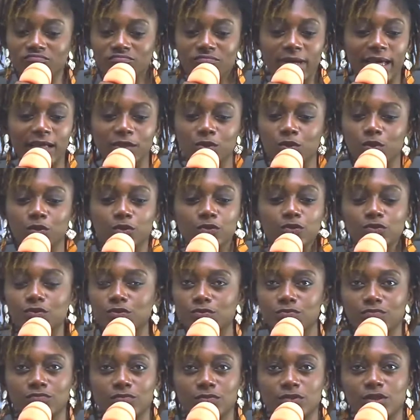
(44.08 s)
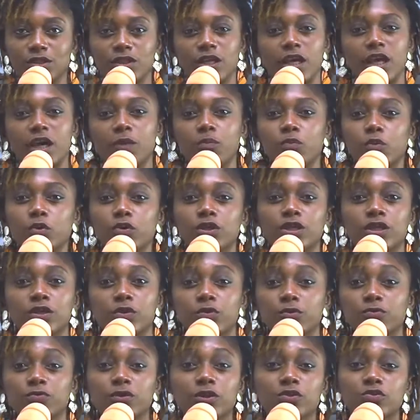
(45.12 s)
battante. C'est un mot qui
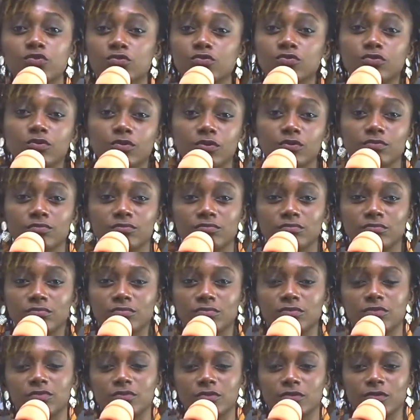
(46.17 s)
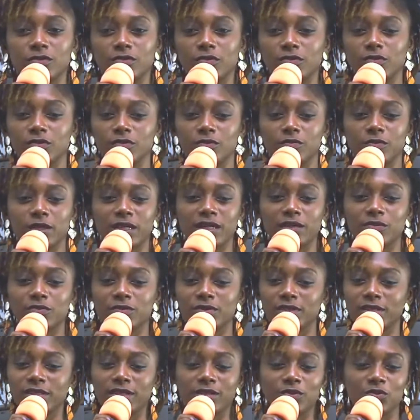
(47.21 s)
revient souvent. Mira
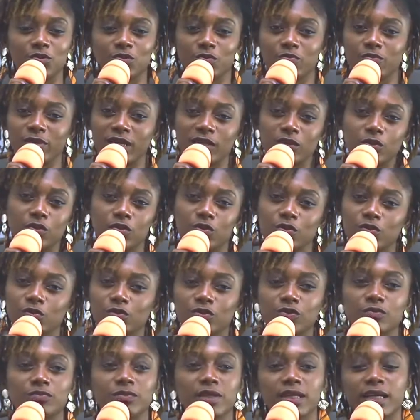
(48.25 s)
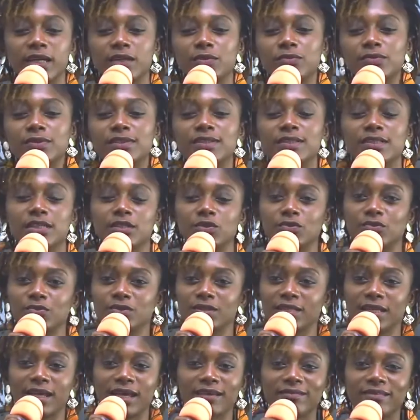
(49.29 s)
Lucie est une battante, Mira Lucie est une
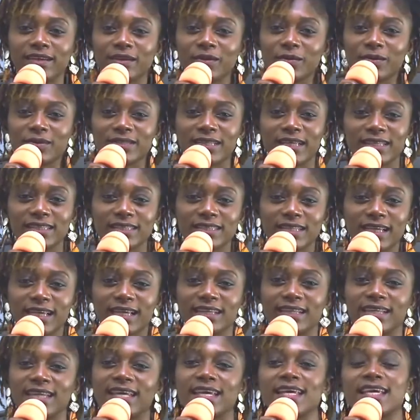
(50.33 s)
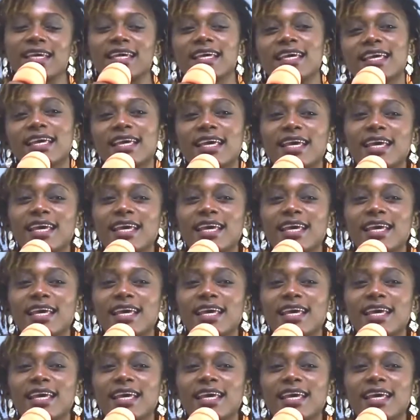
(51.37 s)
travailleuse acharnée